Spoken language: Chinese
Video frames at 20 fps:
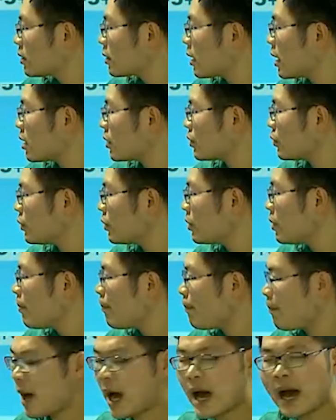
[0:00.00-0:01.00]
等于
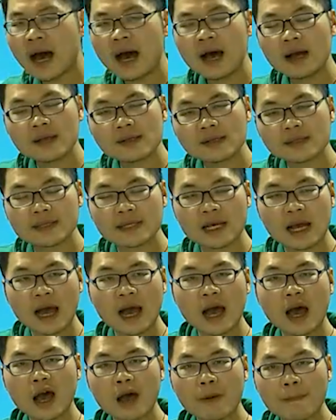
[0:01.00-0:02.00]
八
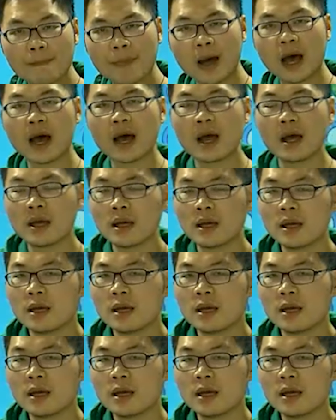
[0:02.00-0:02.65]
加八，